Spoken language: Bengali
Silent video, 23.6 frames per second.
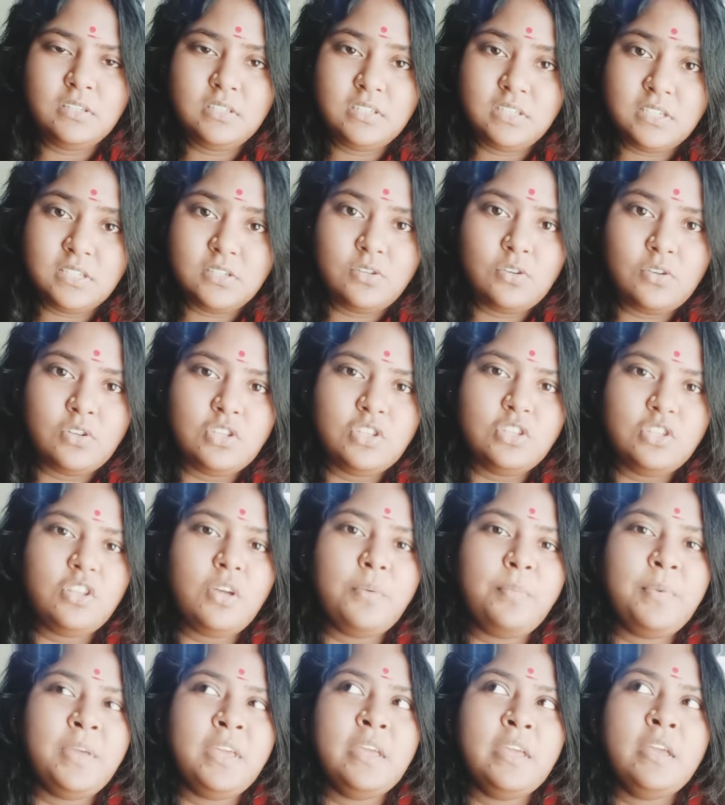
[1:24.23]
শেষ করছি
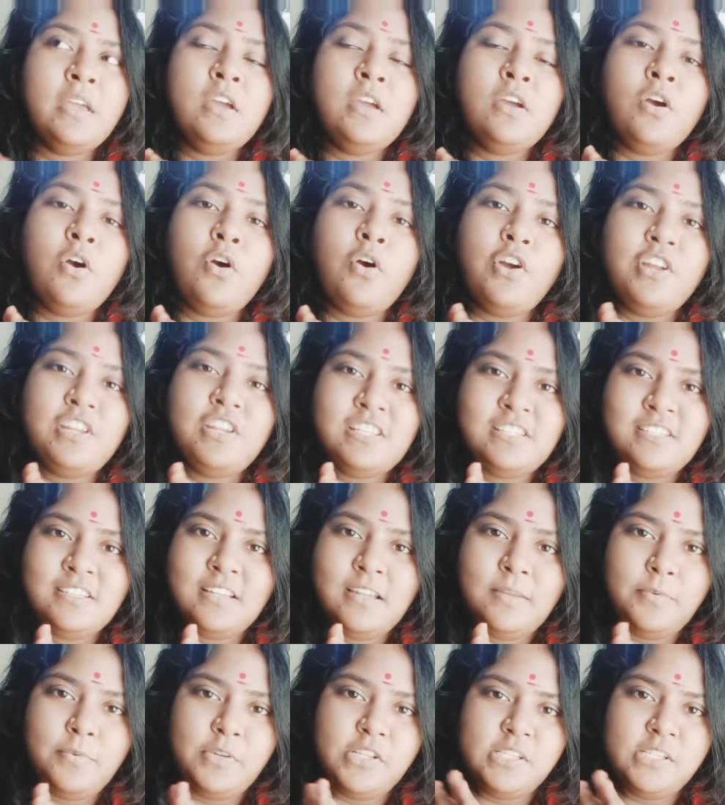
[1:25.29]
তবে অনেস্টলি
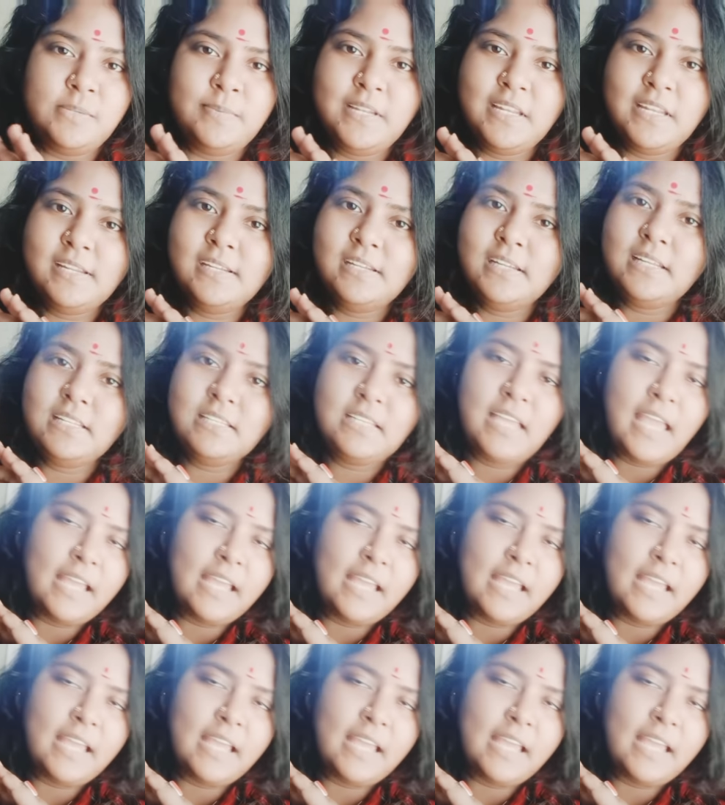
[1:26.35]
বলছি বিরিয়ানিটা আজকে